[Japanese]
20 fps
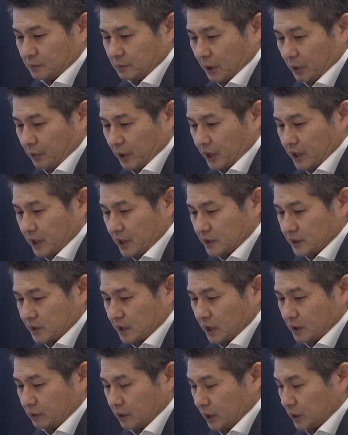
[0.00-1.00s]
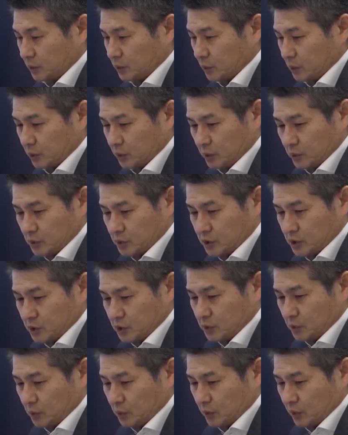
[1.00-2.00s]
割安感のある東京
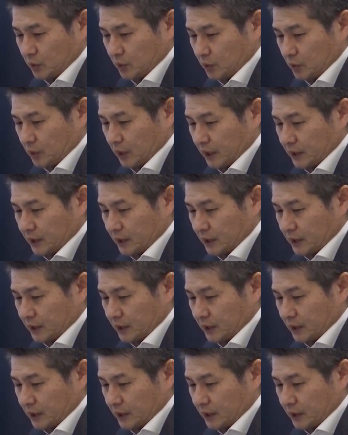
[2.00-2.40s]
市場